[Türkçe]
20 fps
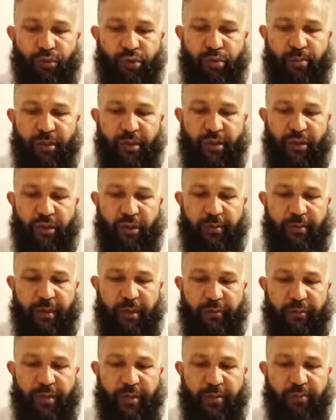35.
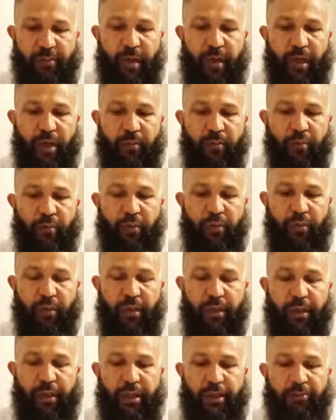babımız
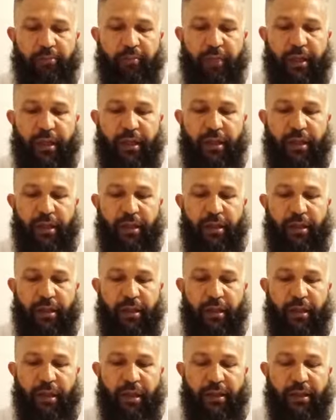babu
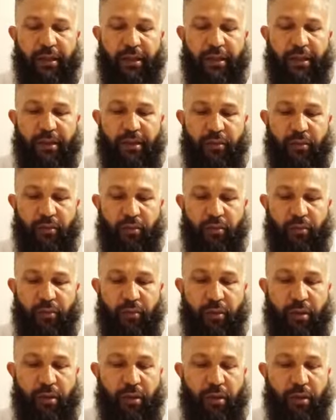beyani adedi e,